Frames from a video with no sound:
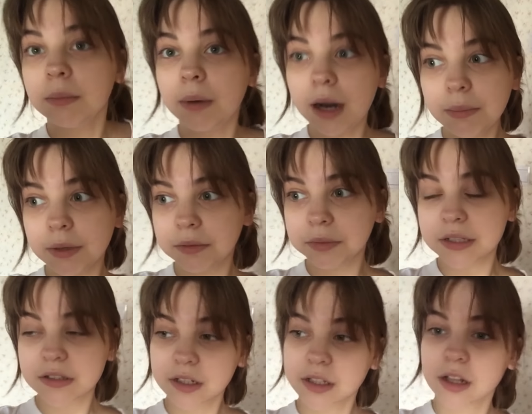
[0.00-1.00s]
мама мне
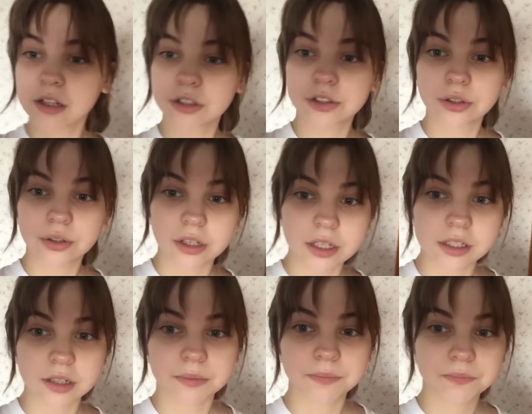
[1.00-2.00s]
сказала, что
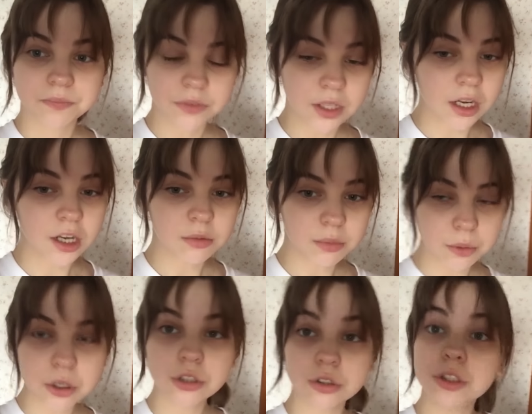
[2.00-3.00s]
Лиза, ты как бы
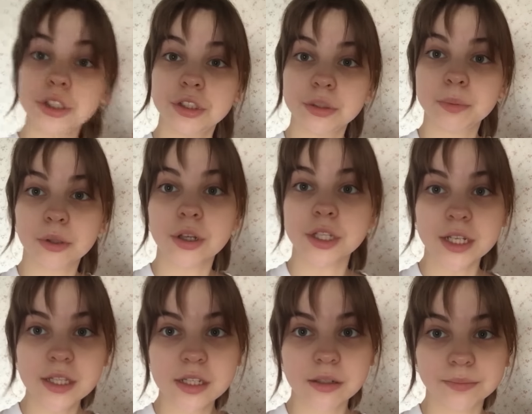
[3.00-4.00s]
можешь очень тепло
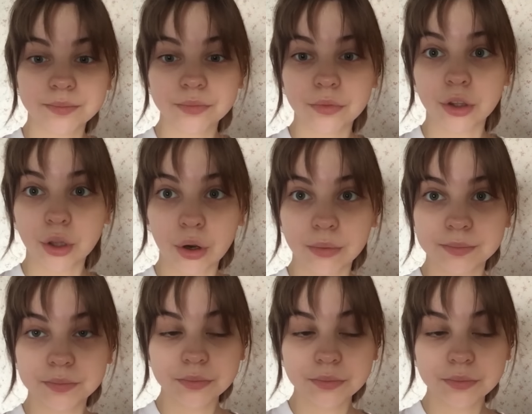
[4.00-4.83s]
одеться, но